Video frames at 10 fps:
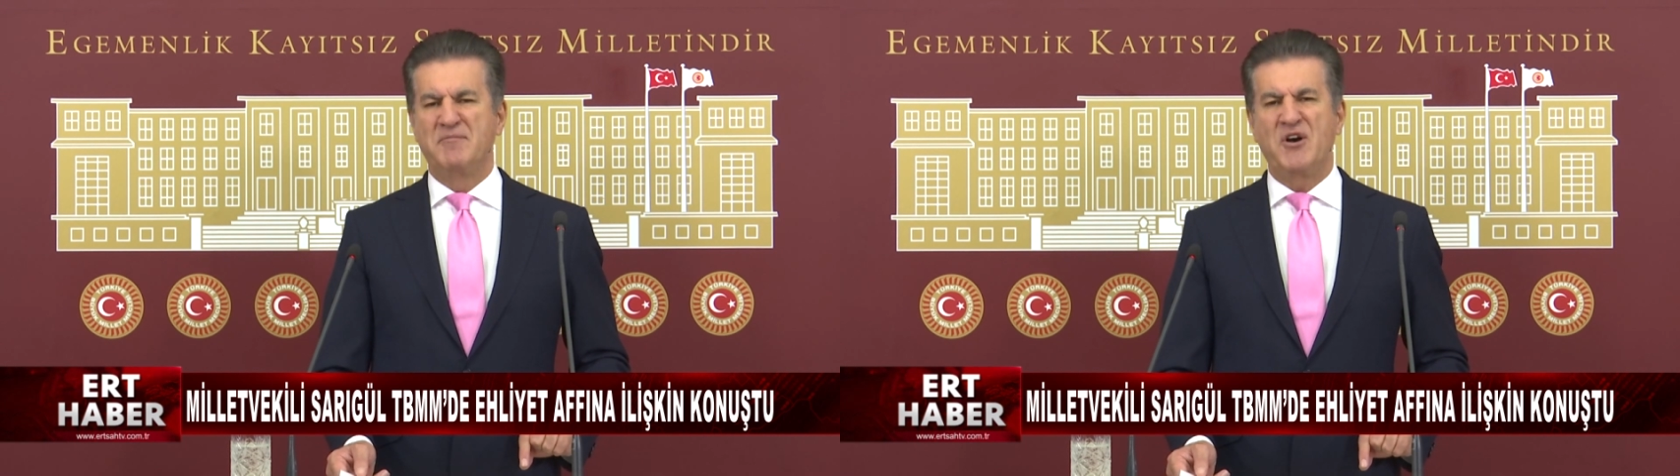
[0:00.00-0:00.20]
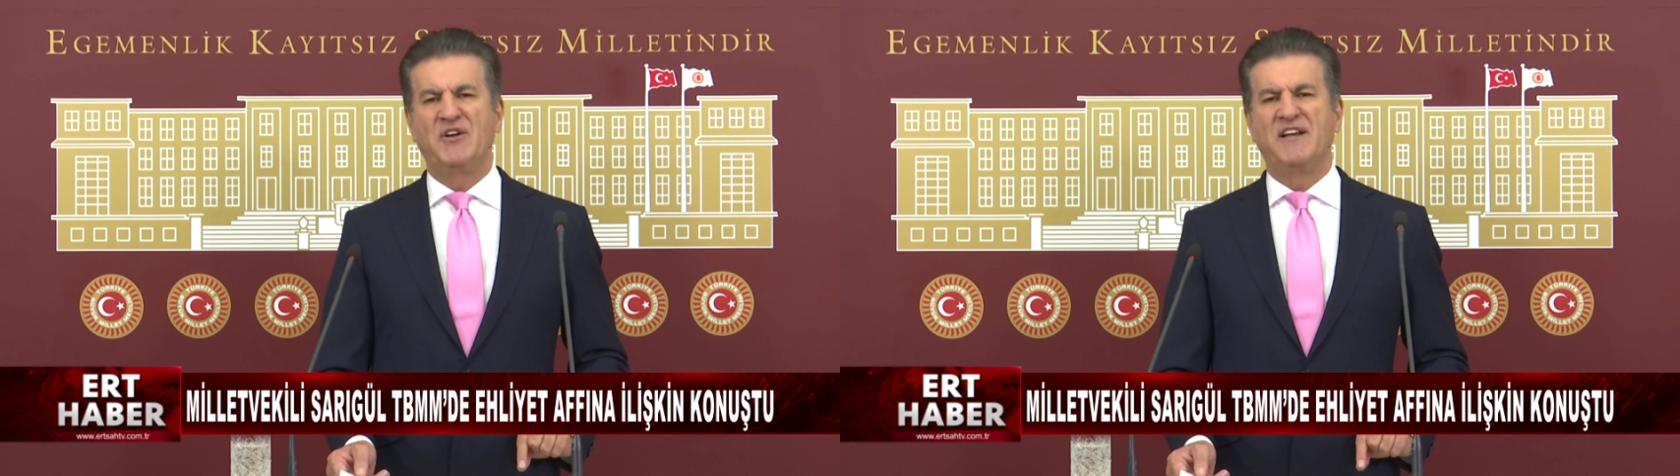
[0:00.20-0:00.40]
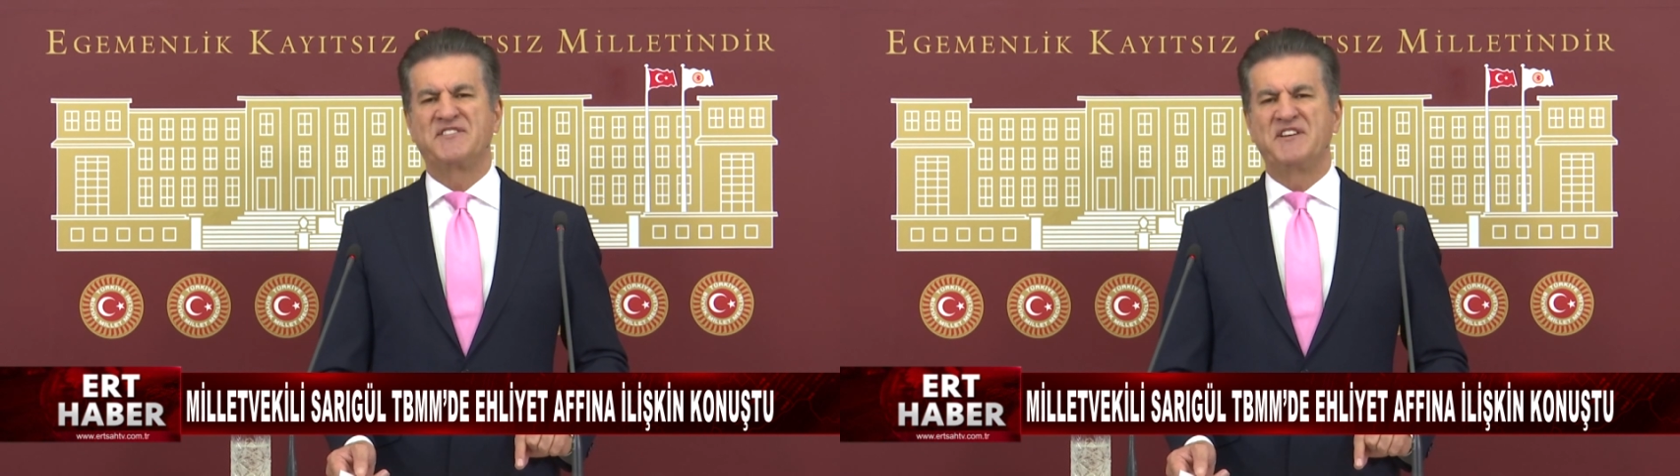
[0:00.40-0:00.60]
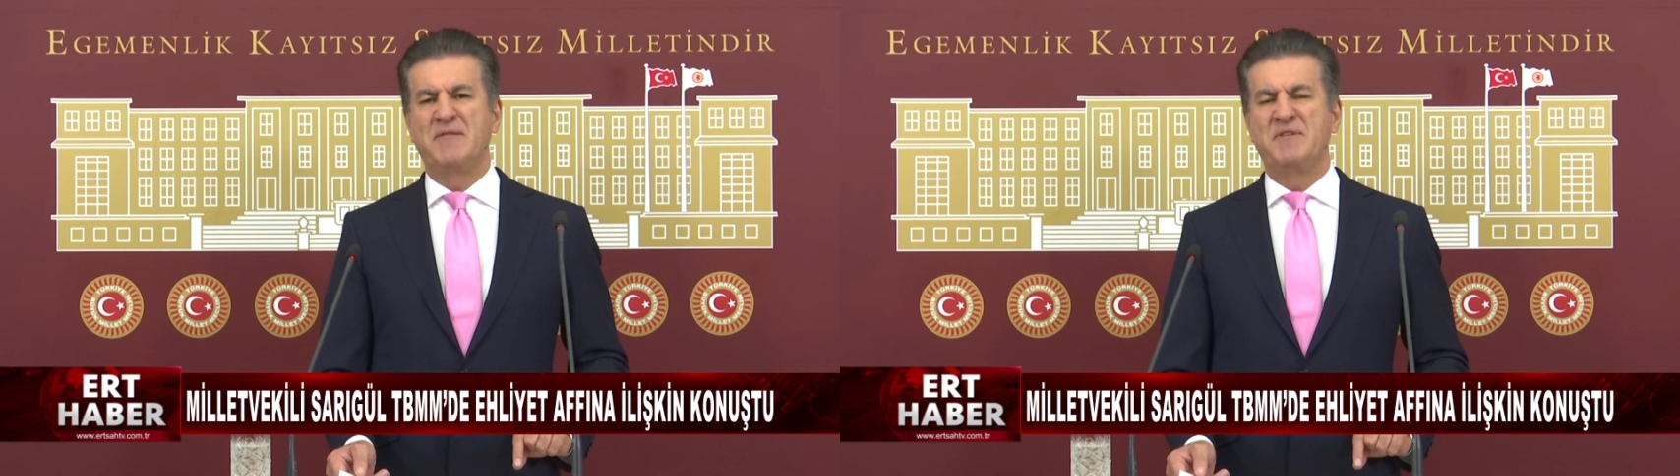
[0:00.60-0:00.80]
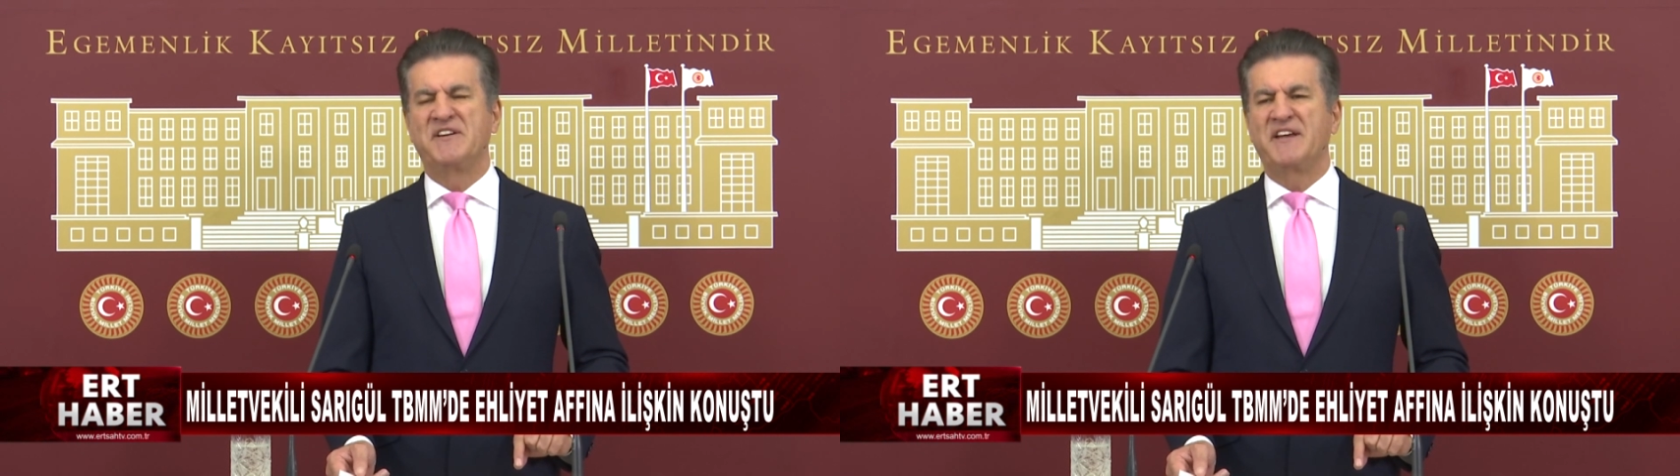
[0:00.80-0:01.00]

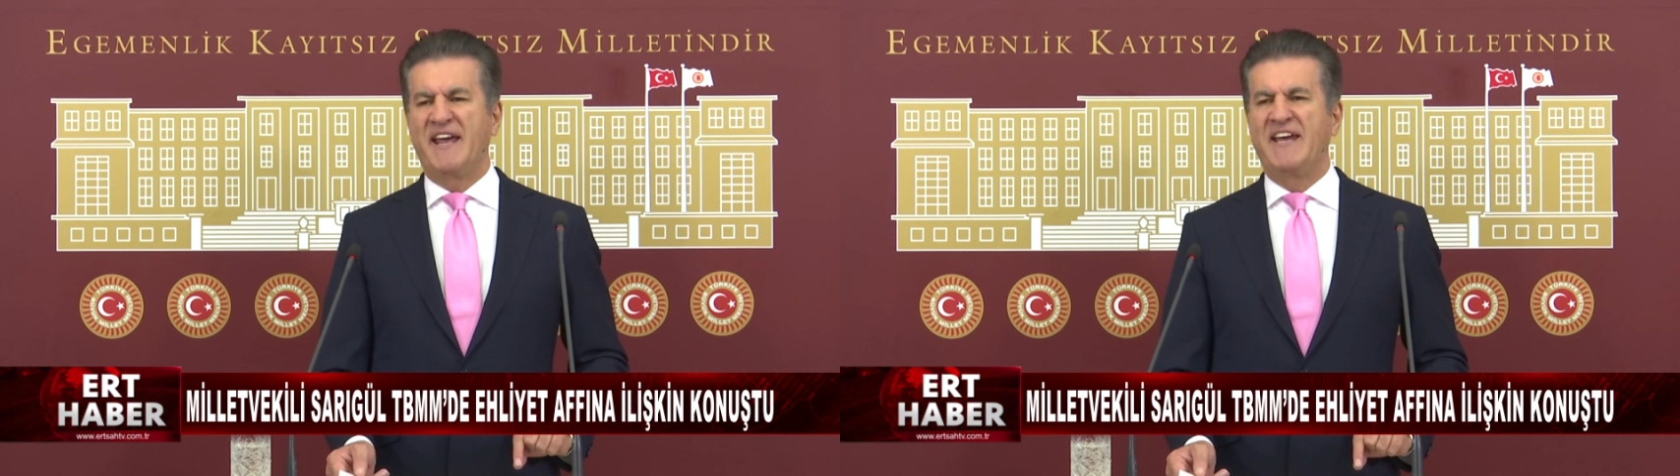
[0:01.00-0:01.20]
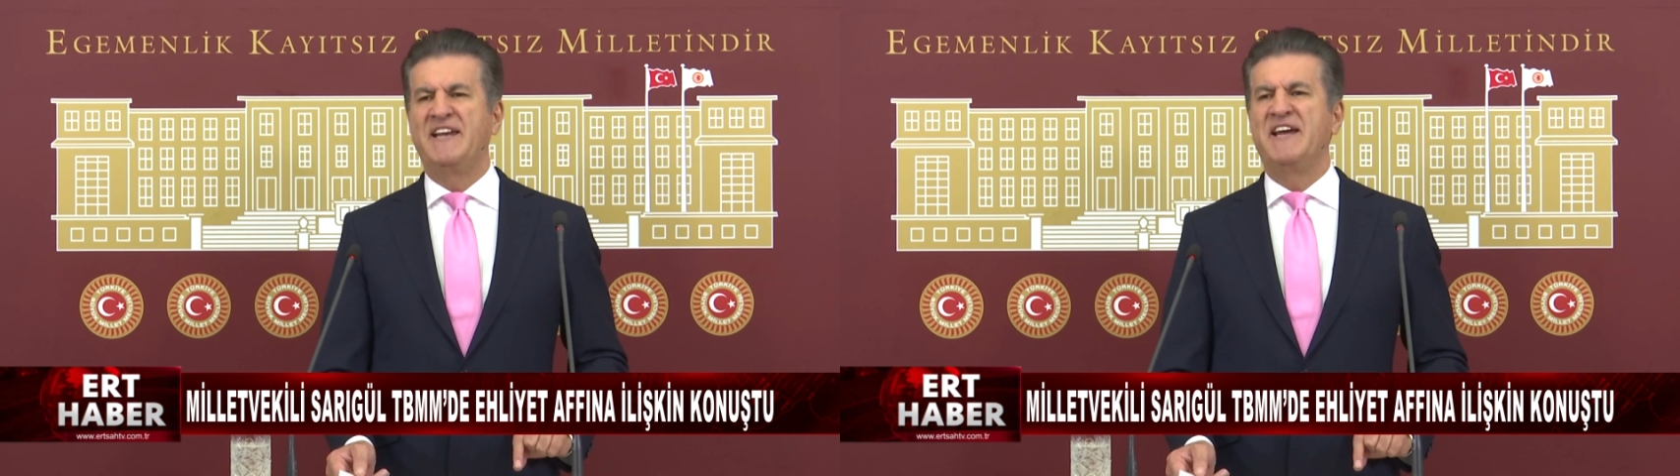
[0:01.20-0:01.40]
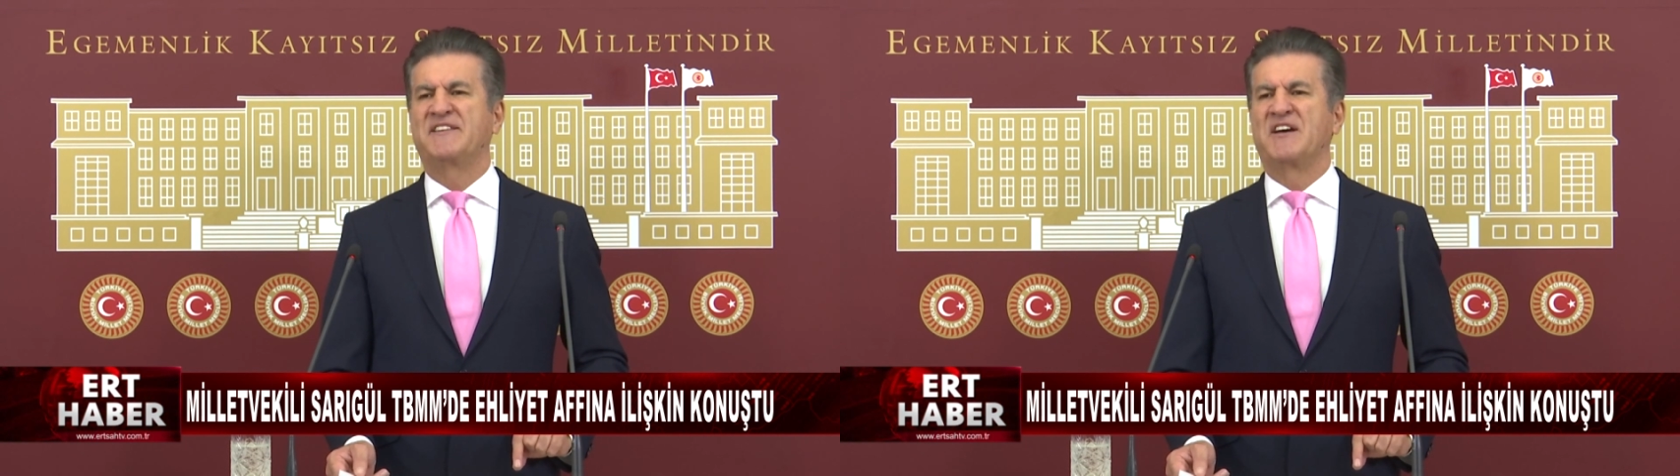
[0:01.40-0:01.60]
böylesine bir ehliyet